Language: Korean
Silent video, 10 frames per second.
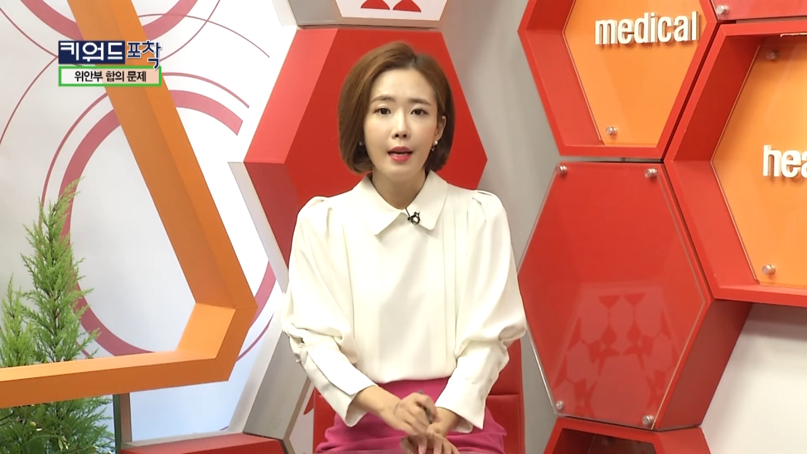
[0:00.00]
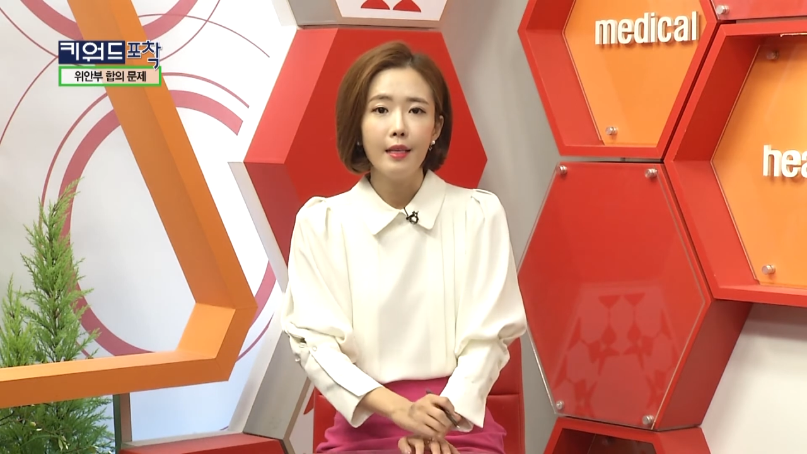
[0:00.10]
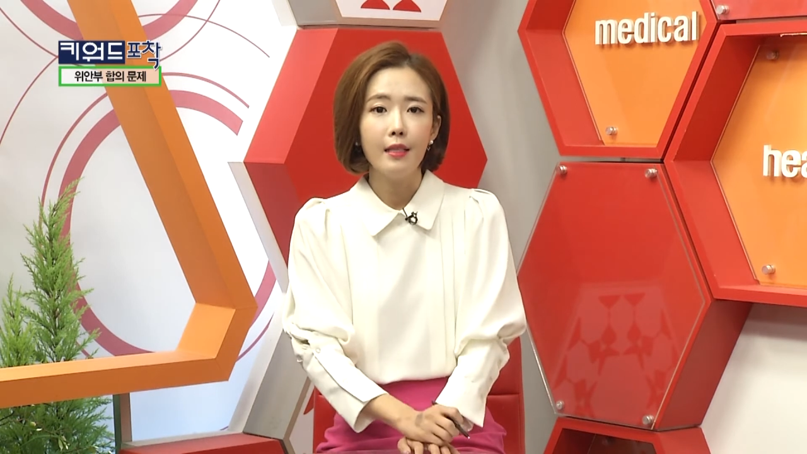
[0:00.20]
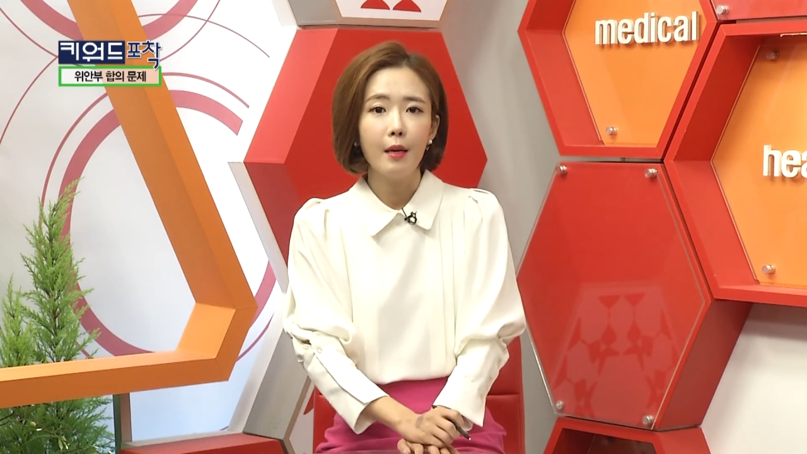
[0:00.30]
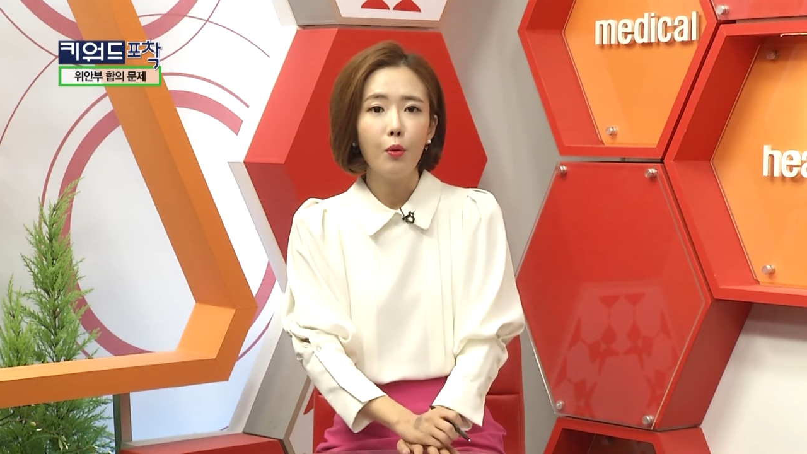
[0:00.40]

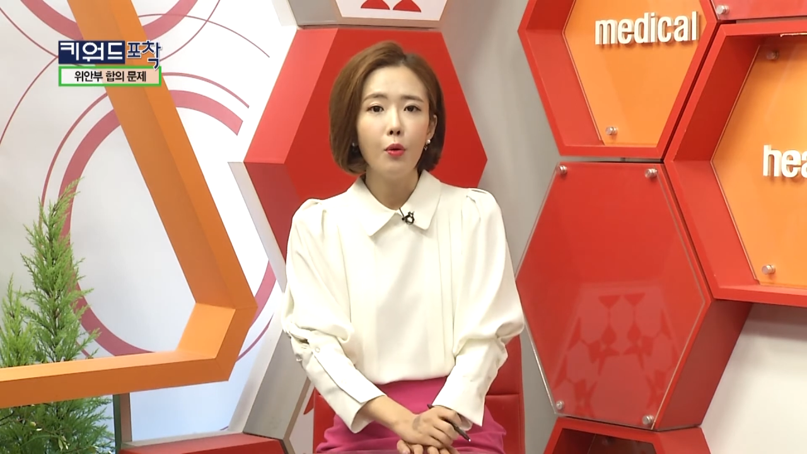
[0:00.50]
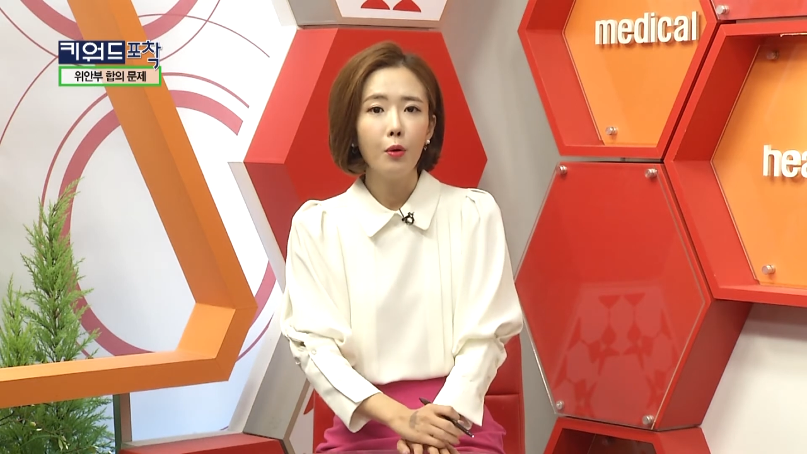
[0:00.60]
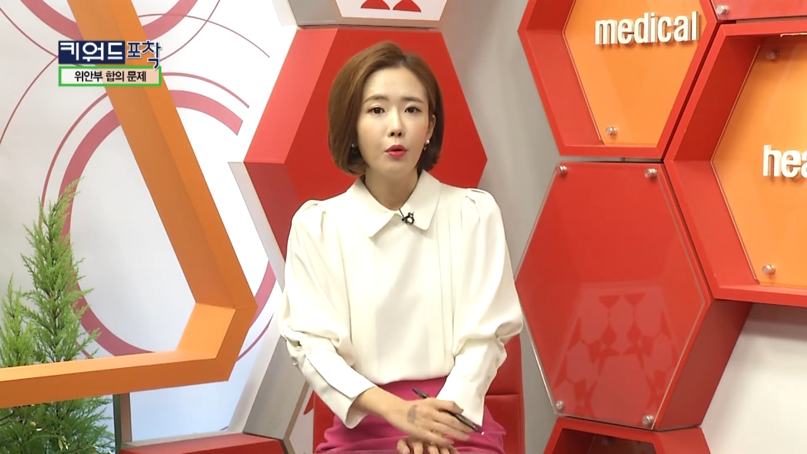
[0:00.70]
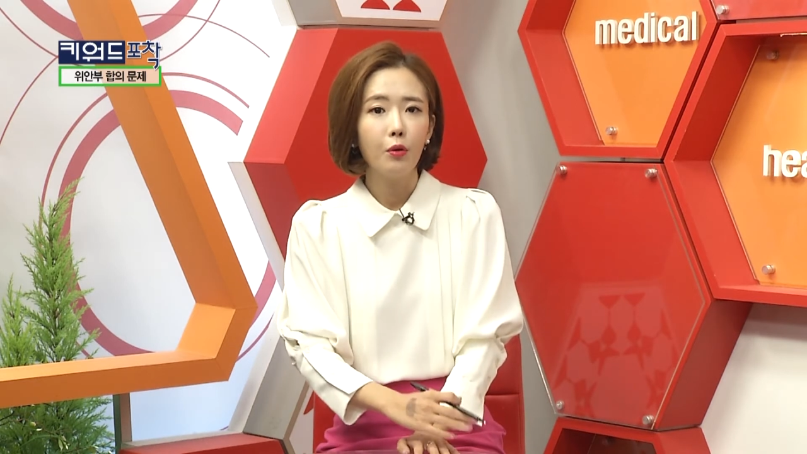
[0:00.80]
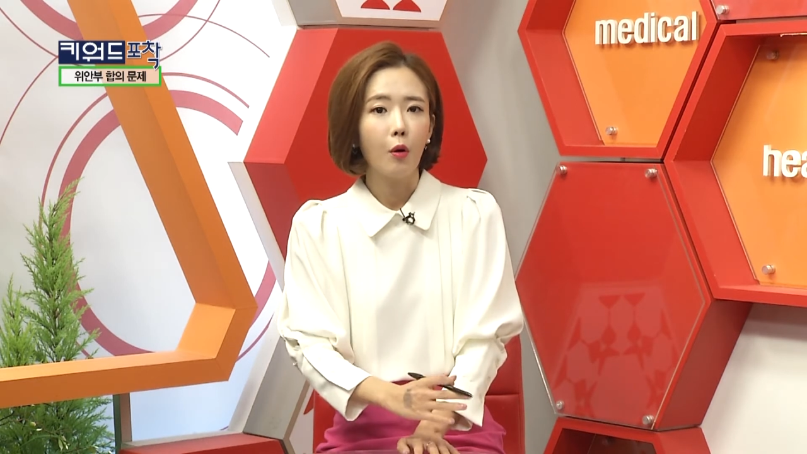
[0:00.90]
이제
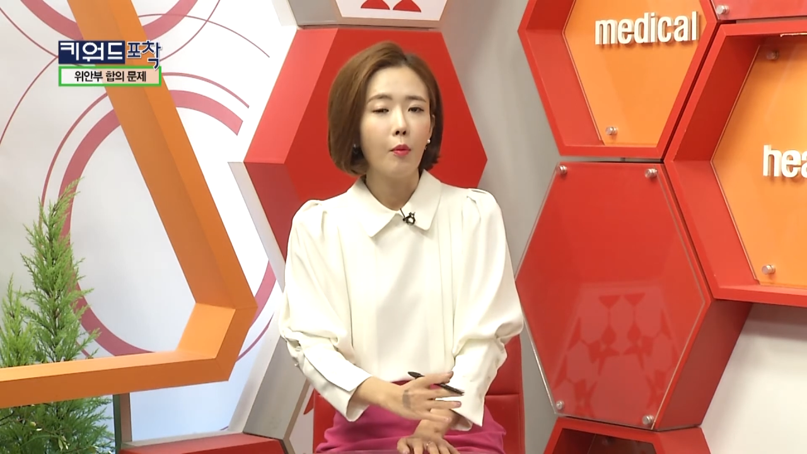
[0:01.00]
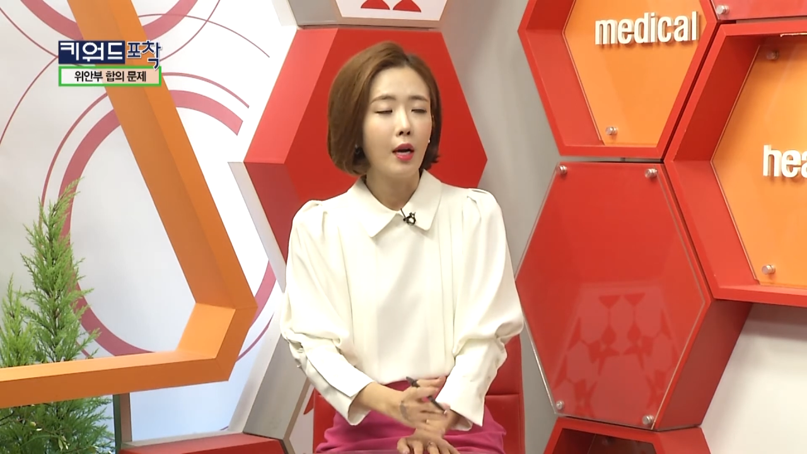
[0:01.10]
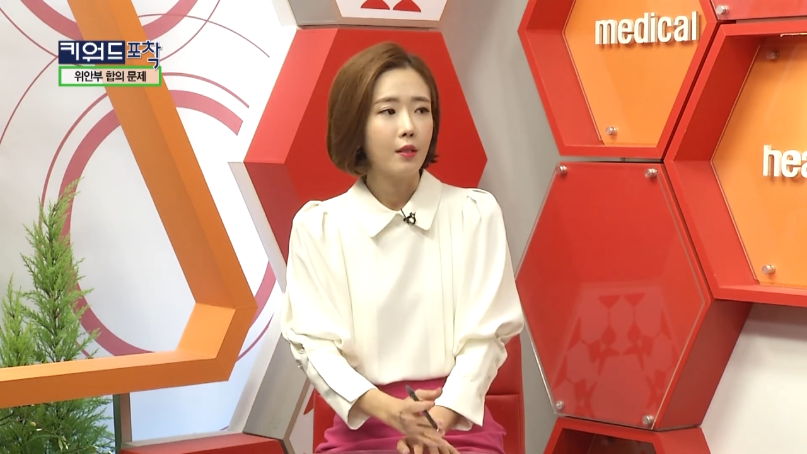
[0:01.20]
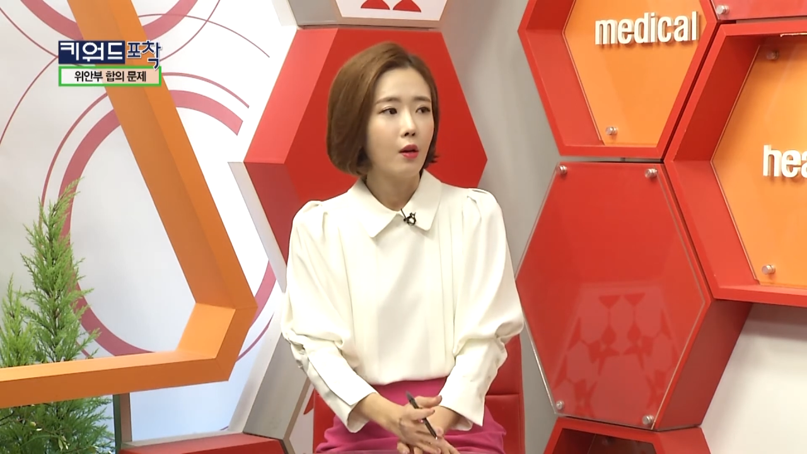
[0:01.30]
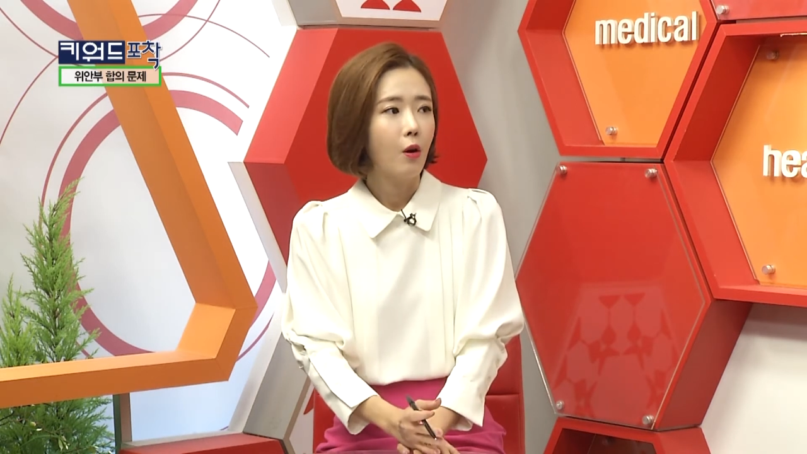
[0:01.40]
본론으로
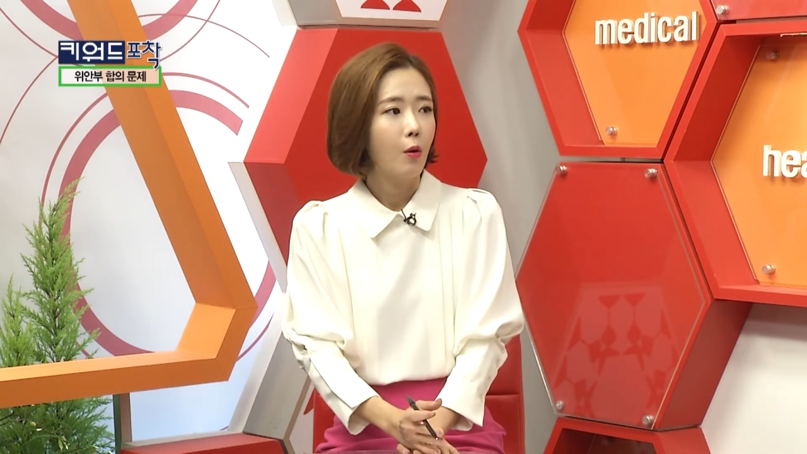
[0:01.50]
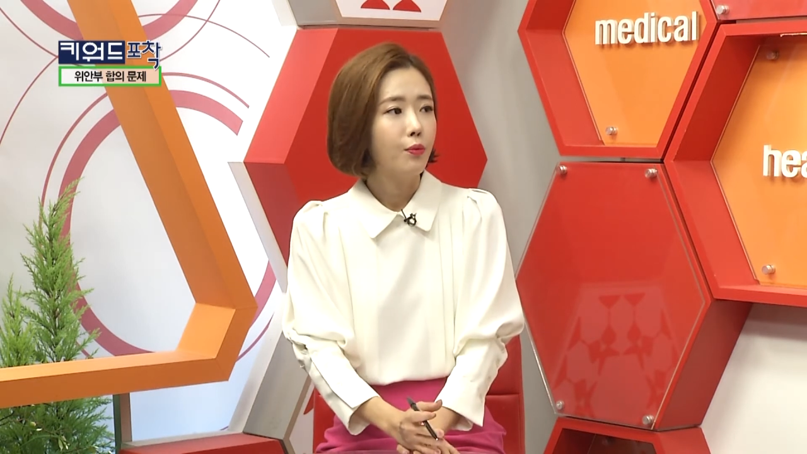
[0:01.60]
넘어가서